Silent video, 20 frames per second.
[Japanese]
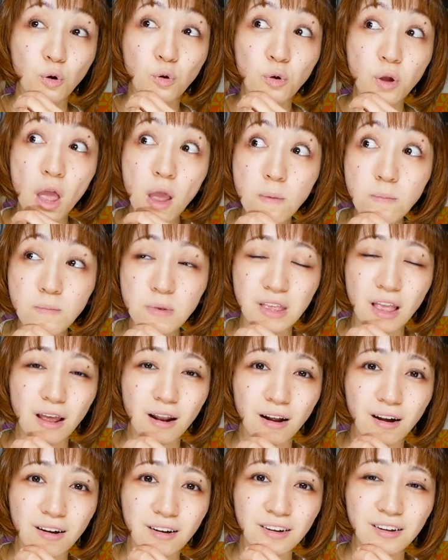100円みたい
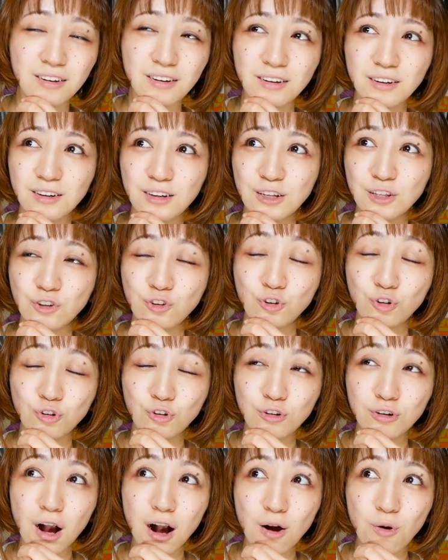な
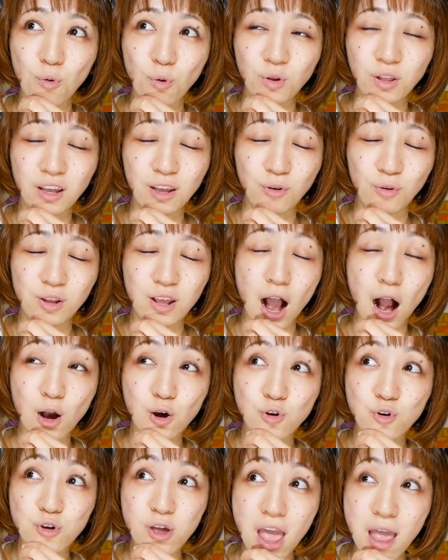中学校だけど
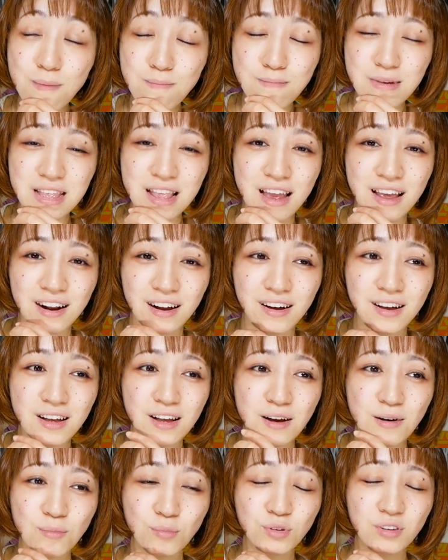100円みたいな
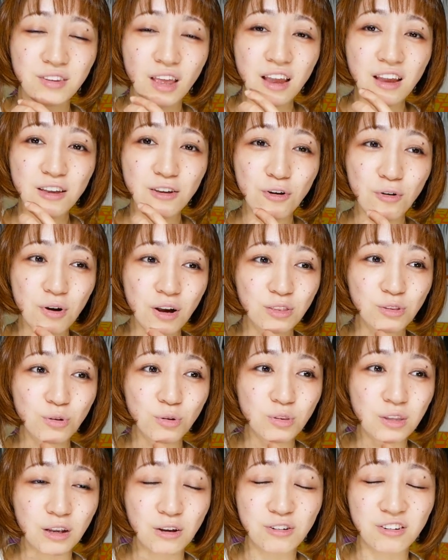もう全教科
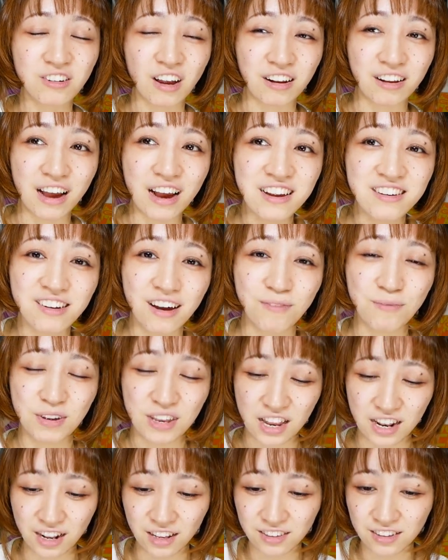取っていくしかないじゃんみ
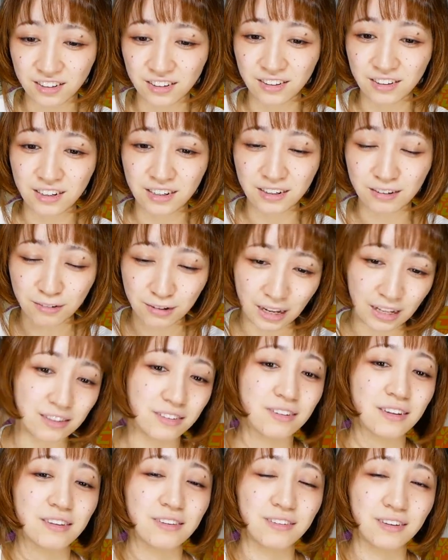たいになっていうや
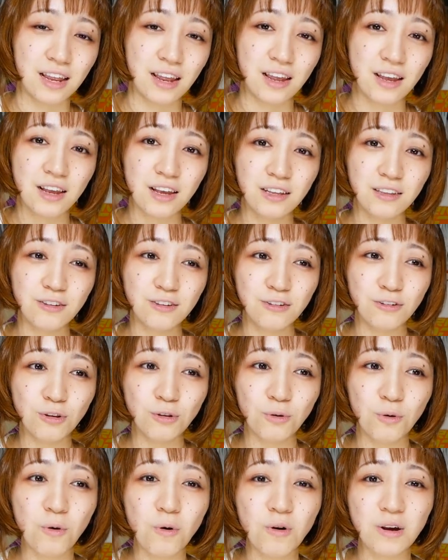つですねそれ
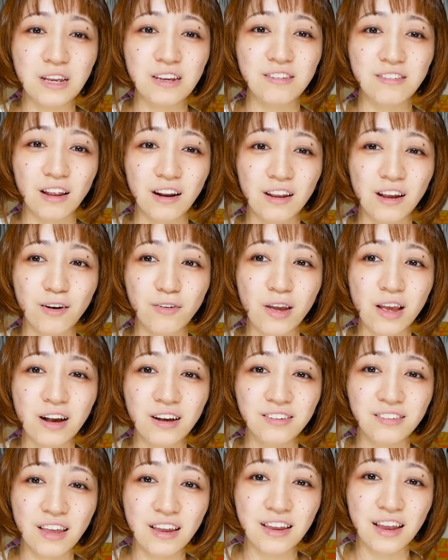ちょっと抗議したら100円
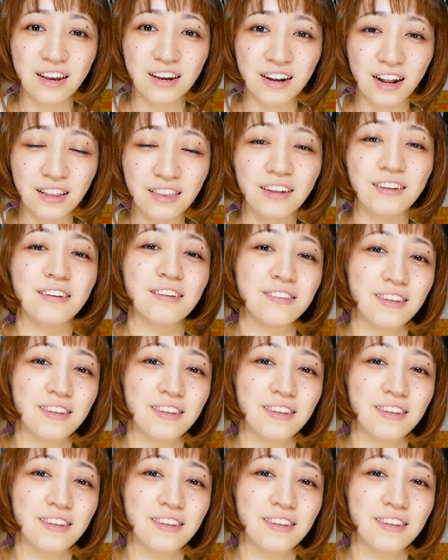が1000円になったん